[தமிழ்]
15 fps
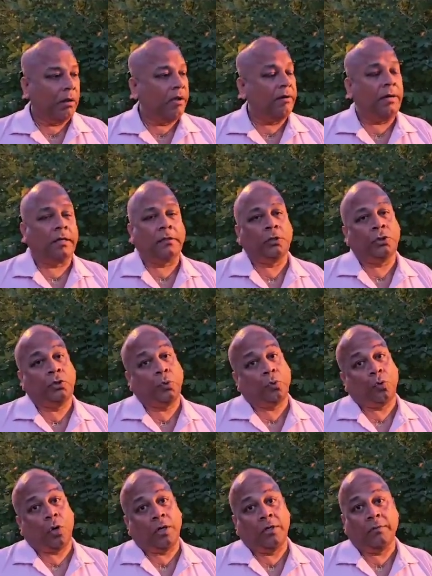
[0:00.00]
எனக்கு
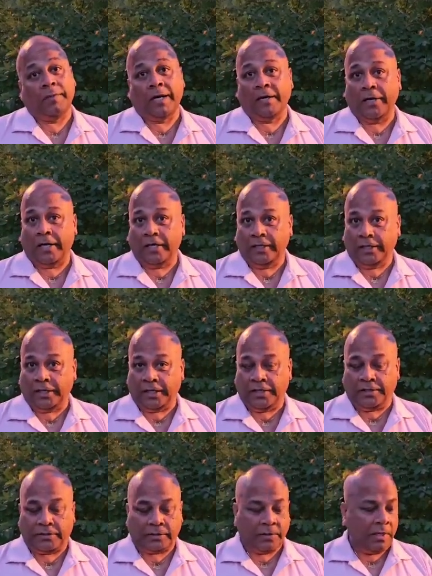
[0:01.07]
சுருண்டு மண்டையில்
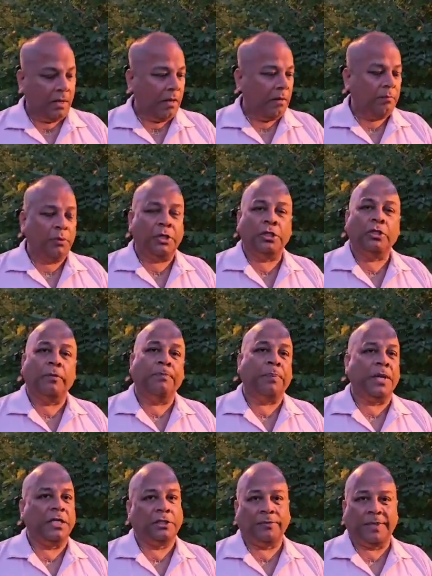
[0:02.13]
ஏறிட்டு பிடிச்சி
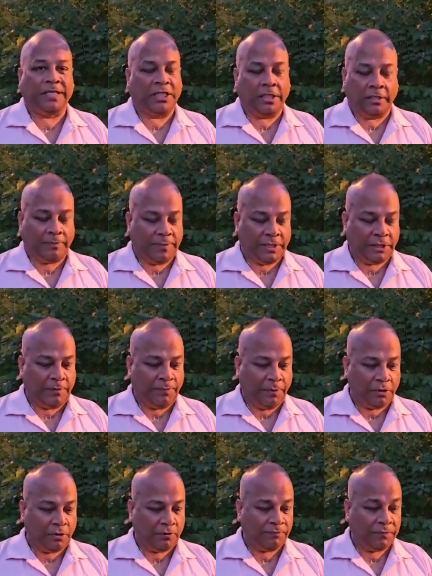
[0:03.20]
பேசி பேசண்டு பேசி
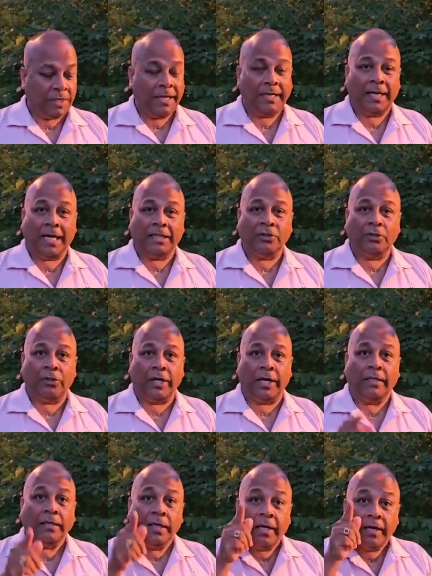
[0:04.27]
போட்டு நான்
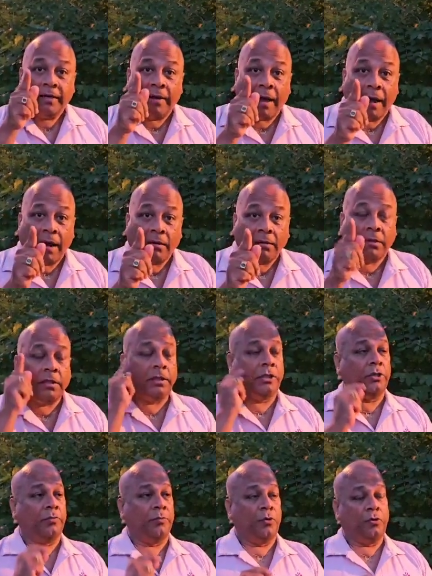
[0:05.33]
சொன்னேன்
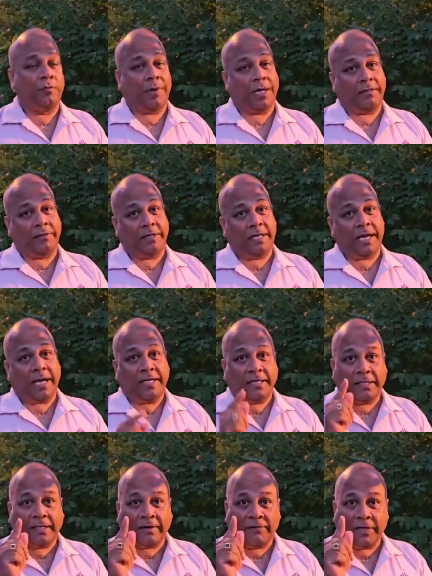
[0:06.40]
நாட்டுக்கு முன்மாதிரியாக
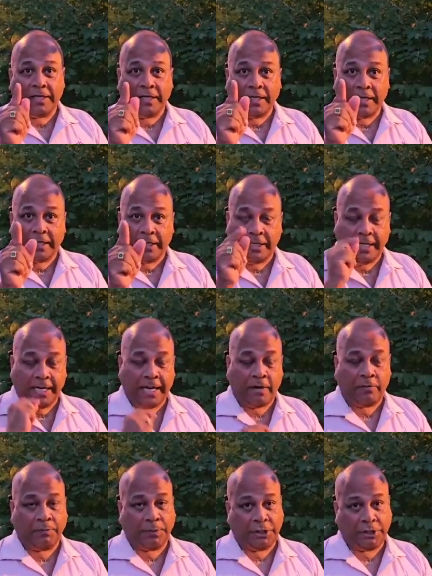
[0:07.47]
இருக்க வேண்டிய நீயே
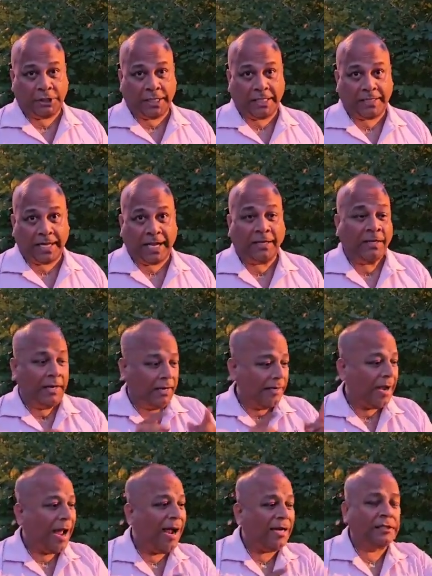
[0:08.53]
இப்படி செய்தால்
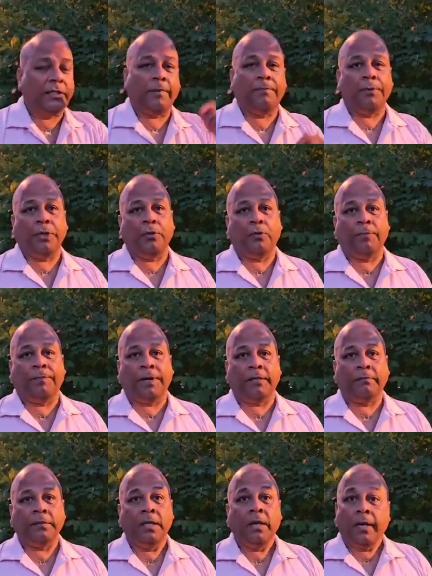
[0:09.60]
நாடு எப்படி
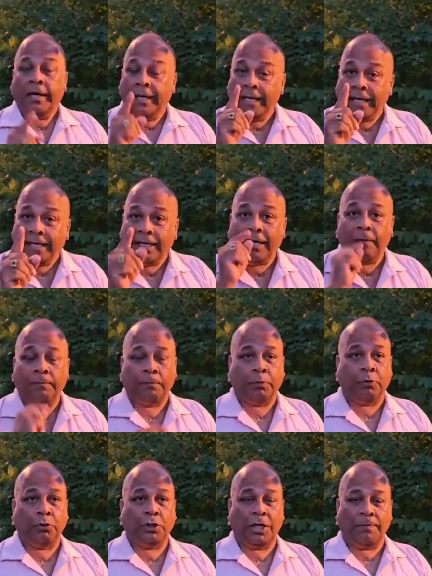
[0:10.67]
உருப்படும் நீங்கள்
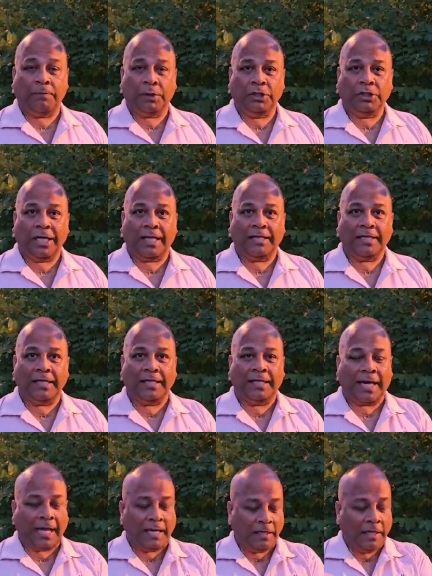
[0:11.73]
புருஷன் பொஞ்சாதி
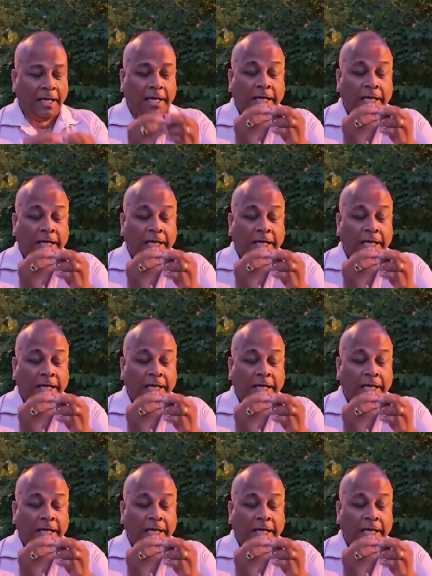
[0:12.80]
என்றால்